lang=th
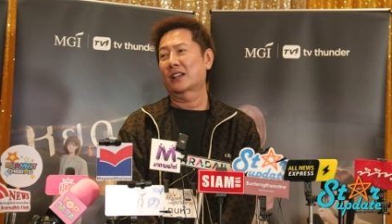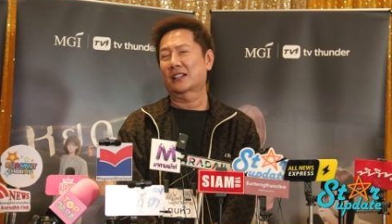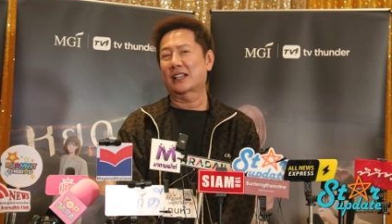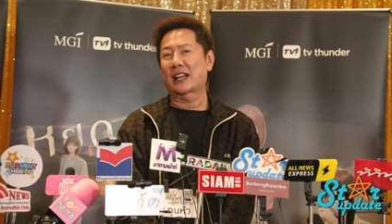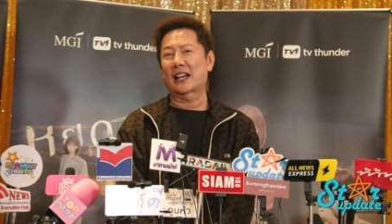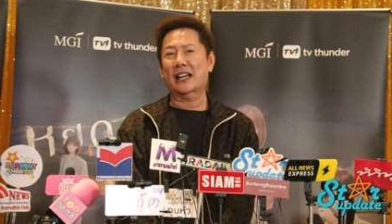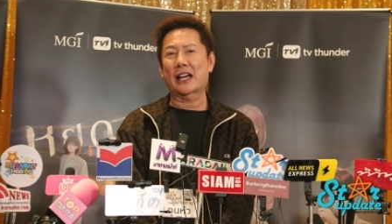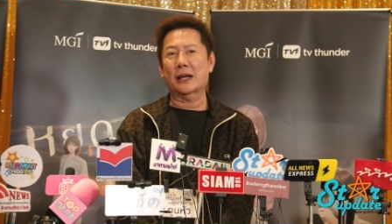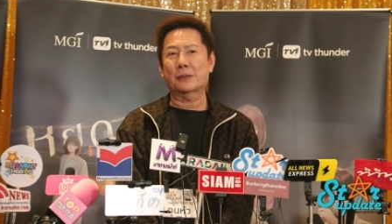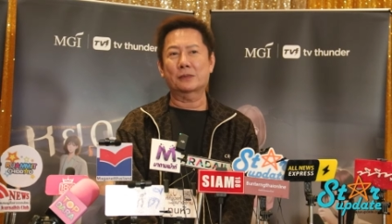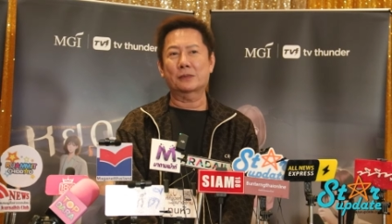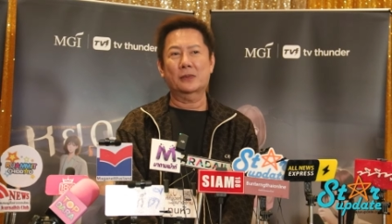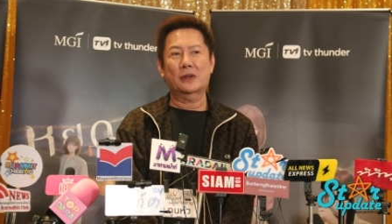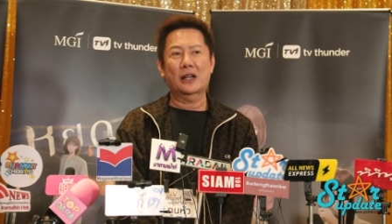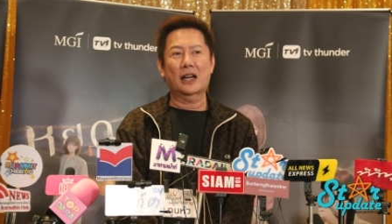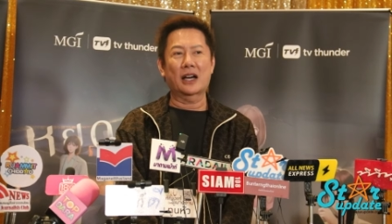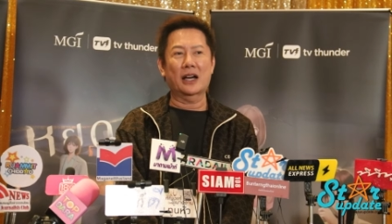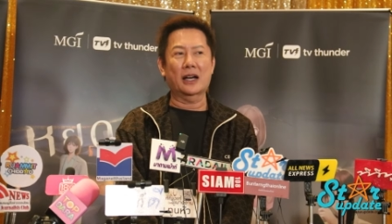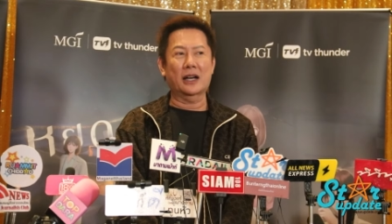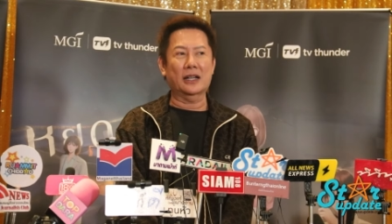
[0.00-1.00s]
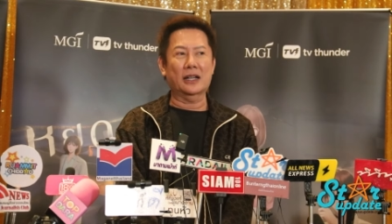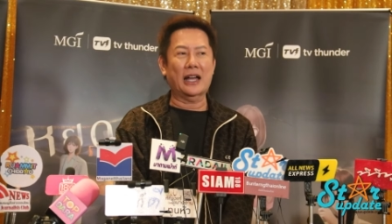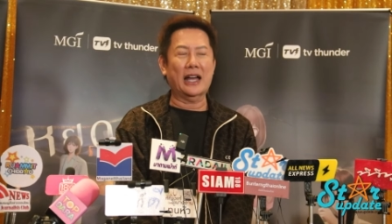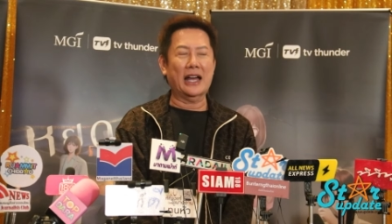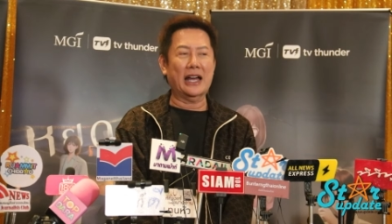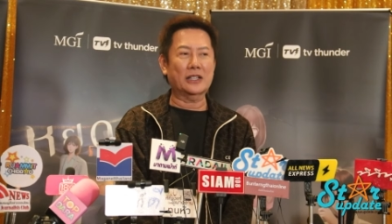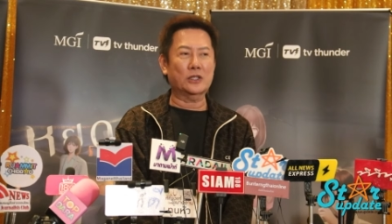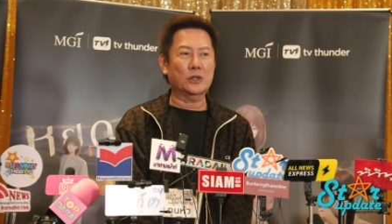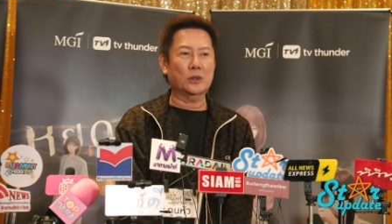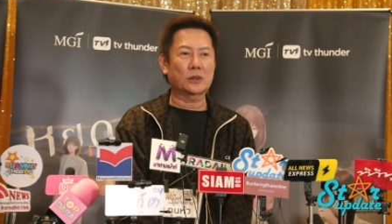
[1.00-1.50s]
นะครับ
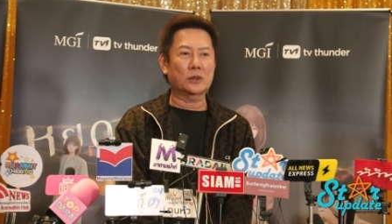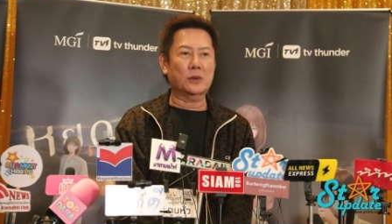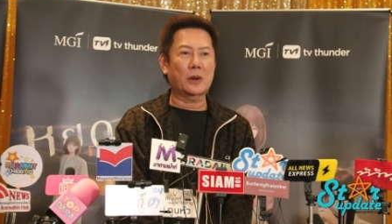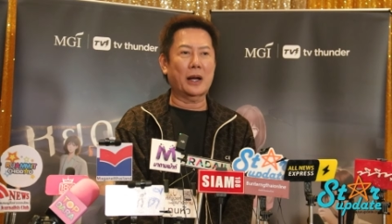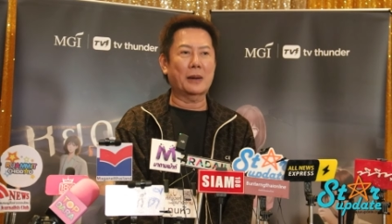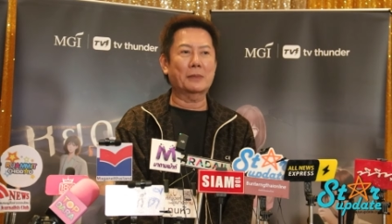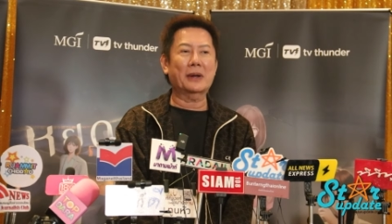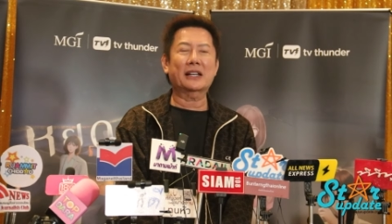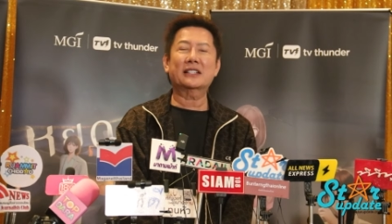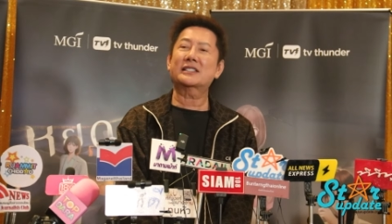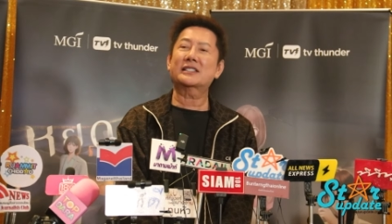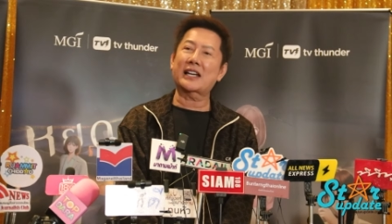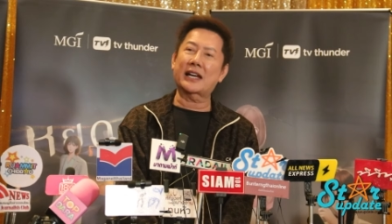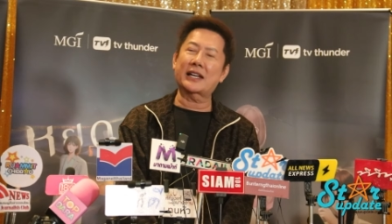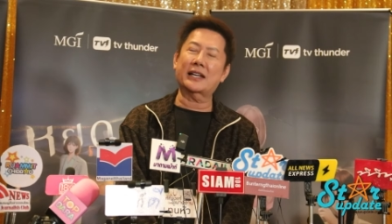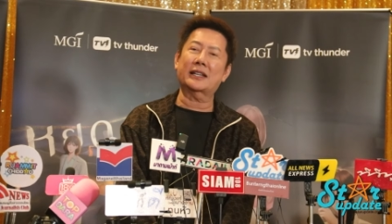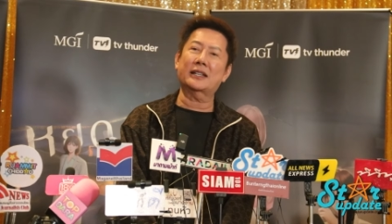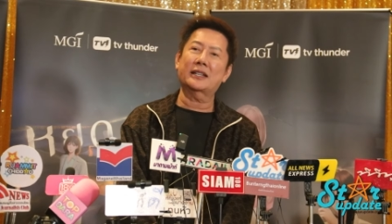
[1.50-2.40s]
หาจุดความมั่นใจ